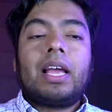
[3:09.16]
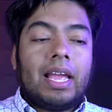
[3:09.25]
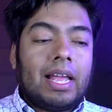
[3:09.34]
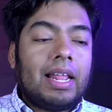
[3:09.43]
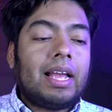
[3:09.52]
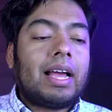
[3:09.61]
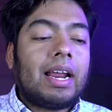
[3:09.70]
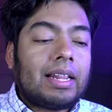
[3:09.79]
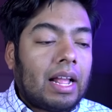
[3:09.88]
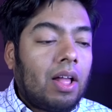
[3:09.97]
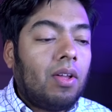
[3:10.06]
queda
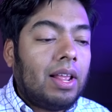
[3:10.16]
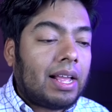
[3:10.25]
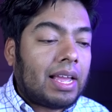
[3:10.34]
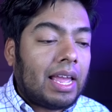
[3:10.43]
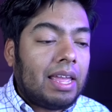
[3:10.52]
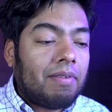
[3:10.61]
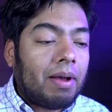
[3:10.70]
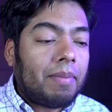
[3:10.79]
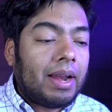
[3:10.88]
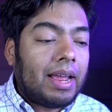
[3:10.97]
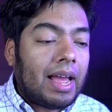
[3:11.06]
descartado del que iba
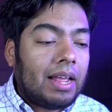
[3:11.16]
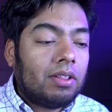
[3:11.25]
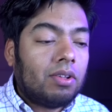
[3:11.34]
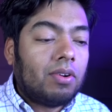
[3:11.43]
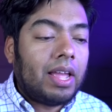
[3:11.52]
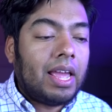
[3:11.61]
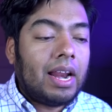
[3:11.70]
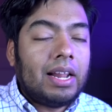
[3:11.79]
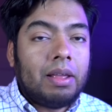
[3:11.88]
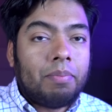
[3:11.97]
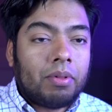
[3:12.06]
manejando era
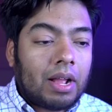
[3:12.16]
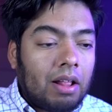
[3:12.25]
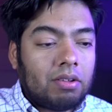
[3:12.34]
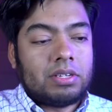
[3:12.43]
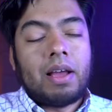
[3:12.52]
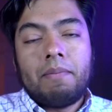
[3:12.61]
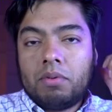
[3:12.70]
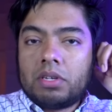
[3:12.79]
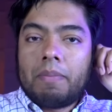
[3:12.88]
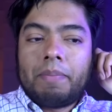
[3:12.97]
el diputado. O sea, muchas